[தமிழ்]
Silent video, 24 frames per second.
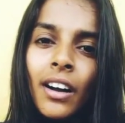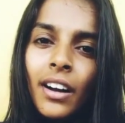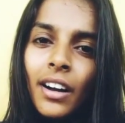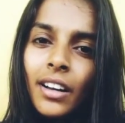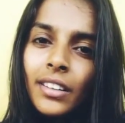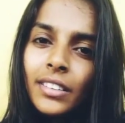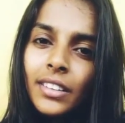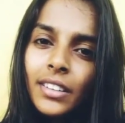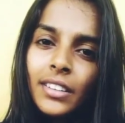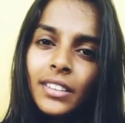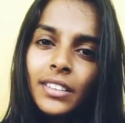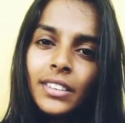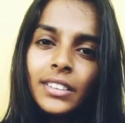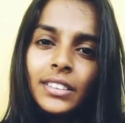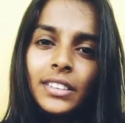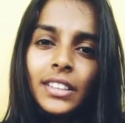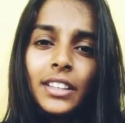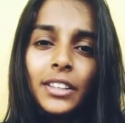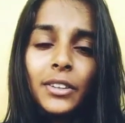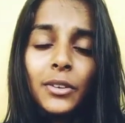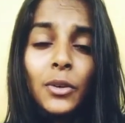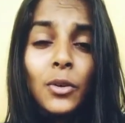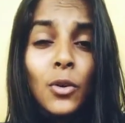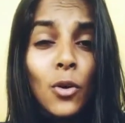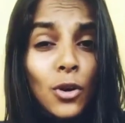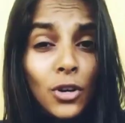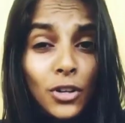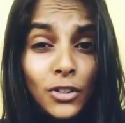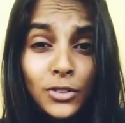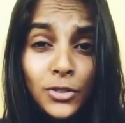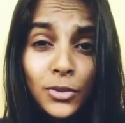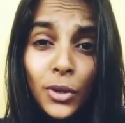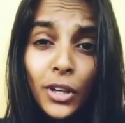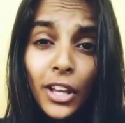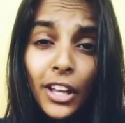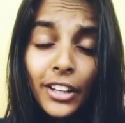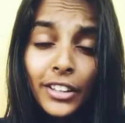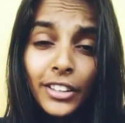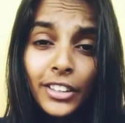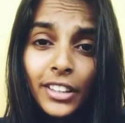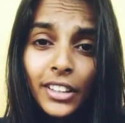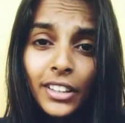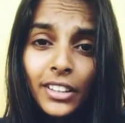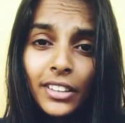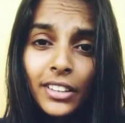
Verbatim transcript: அது இதையும் குறை சொல்லிட்டு